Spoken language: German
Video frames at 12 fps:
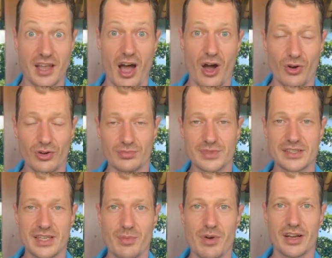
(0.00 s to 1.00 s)
da auch um das
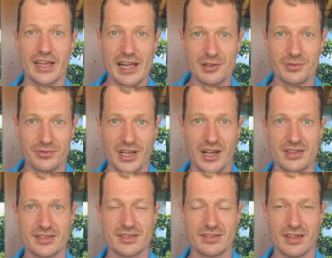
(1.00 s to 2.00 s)
Thema Geld und
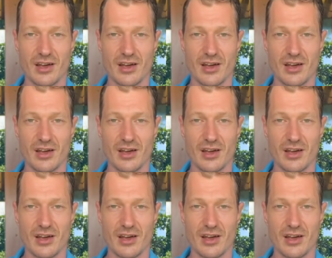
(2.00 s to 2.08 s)
Finanzen.